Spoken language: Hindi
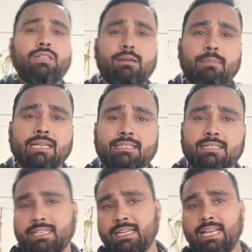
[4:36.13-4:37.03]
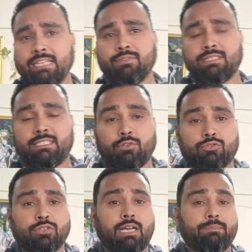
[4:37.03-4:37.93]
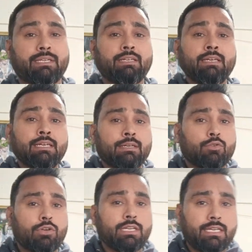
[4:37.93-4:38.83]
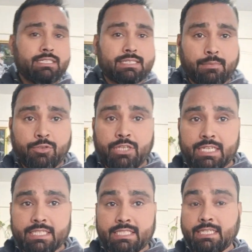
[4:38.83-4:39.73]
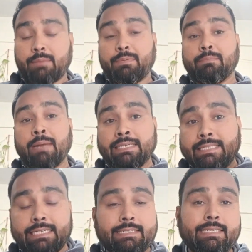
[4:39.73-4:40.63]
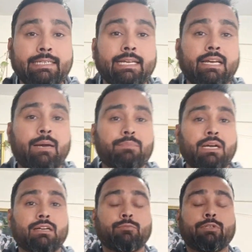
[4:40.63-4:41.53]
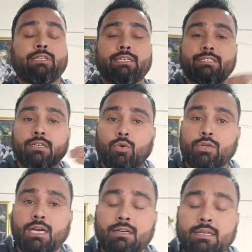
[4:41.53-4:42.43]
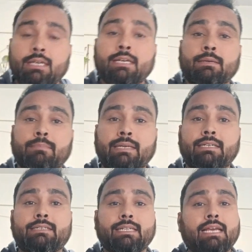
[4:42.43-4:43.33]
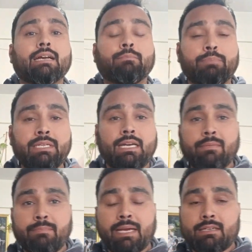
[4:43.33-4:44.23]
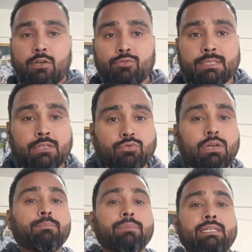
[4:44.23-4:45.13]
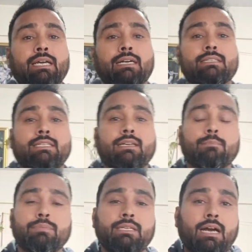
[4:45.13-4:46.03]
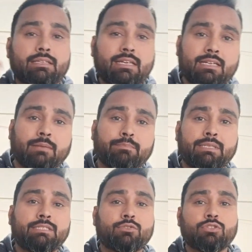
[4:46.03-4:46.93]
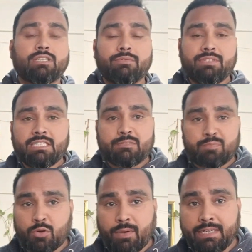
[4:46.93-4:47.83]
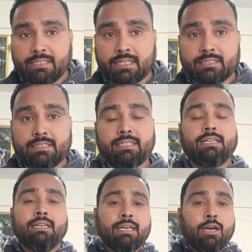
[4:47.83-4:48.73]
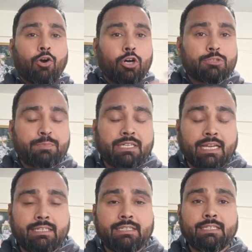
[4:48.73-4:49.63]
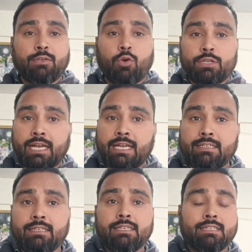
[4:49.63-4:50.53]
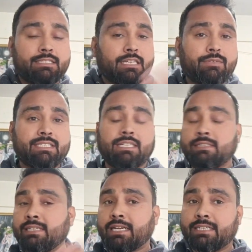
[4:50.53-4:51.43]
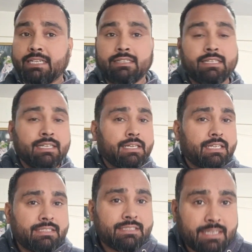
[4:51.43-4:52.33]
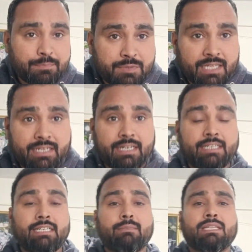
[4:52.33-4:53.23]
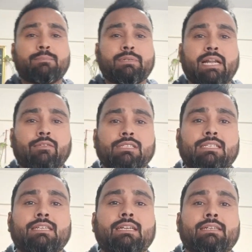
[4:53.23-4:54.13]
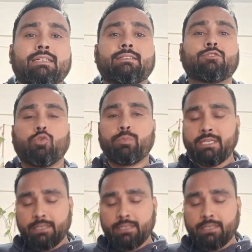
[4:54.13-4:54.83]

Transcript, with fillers: बात करते हैं लैंग्वेज की दोस्तों यहाँ पे गुड इंग्लिश कम्युनिकेशन यहाँ पे मैंडेटरी है आपका कम्युनिकेशन होना मैंडेटरी है कंपनी का मैं बैकग्राउंड बता दूं कंपनी क्या करती है कंपनी अदर कंपनीज को सर्विसेज प्रोवाइड करती है हॉस्पिटैलिटी होटल रिजर्वेशन टिकटिंग इन सब से रिलेटेड मतलब ट्रैवल से रिलेटेड जो भी